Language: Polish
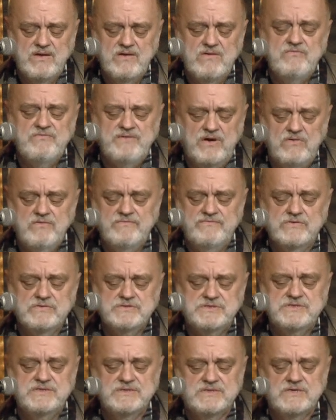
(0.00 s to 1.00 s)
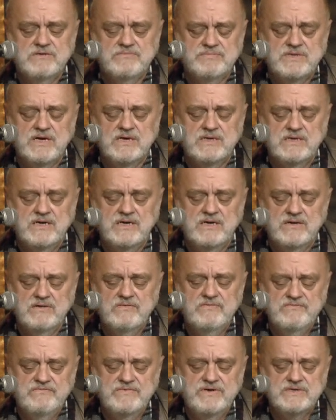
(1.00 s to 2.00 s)
o fachowości Dreptaka
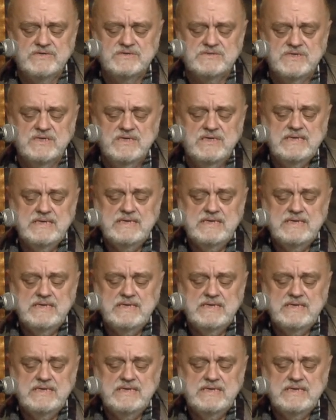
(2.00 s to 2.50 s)
wiersze.